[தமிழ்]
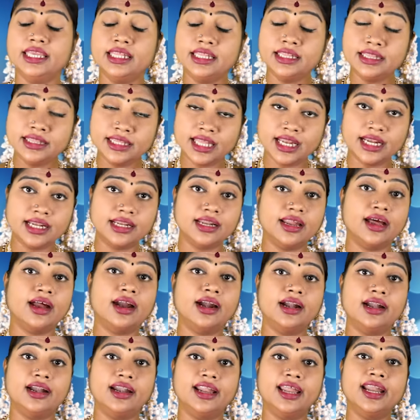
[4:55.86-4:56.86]
இந்த
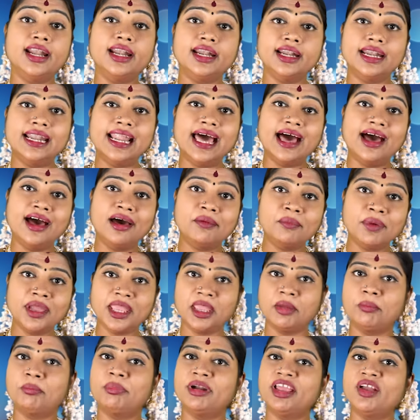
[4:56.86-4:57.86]
நாளில் நாம்
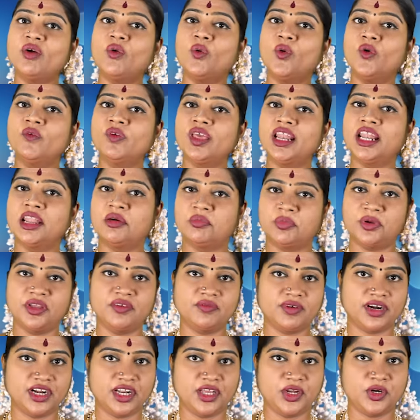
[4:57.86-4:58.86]
எப்படி கோவிலில்
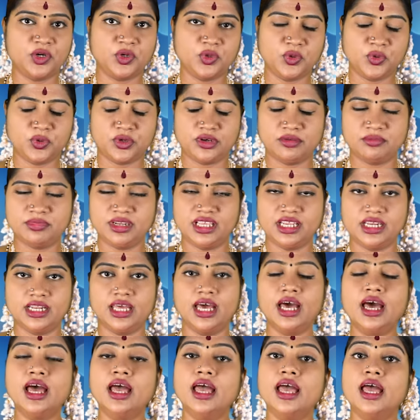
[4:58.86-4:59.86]
போய் வணங்கணும்
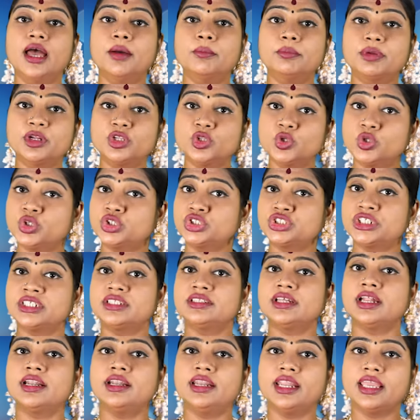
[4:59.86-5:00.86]
அப்படின்னா
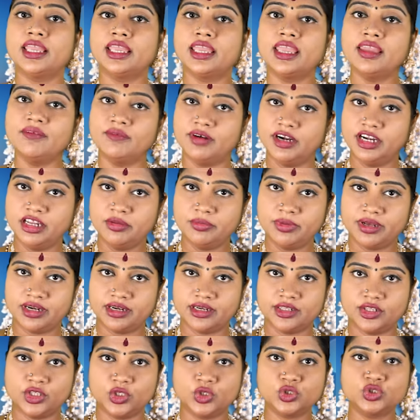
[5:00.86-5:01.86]
பிரதோஷத்தன்னைக்கு
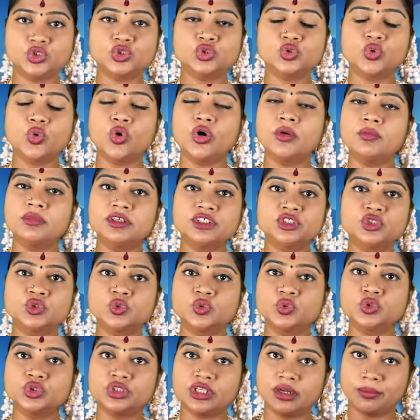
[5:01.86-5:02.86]
வழிபடுறதுக்கு
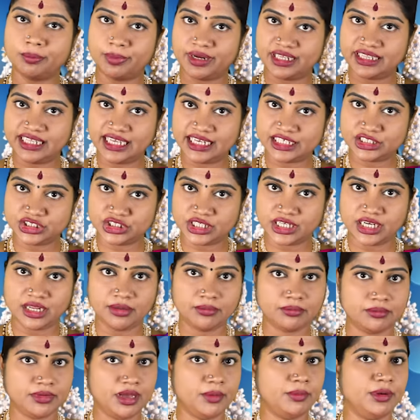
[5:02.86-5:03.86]
சோமசூத்திர
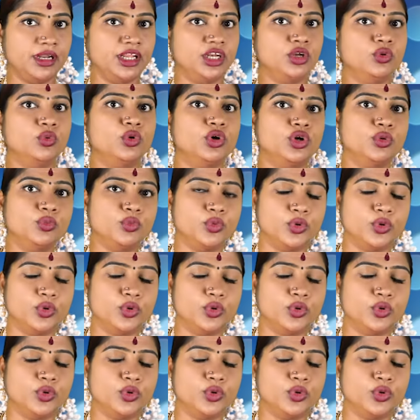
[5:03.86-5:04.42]
பிரதட்சணம் அப்படின்னு ஒரு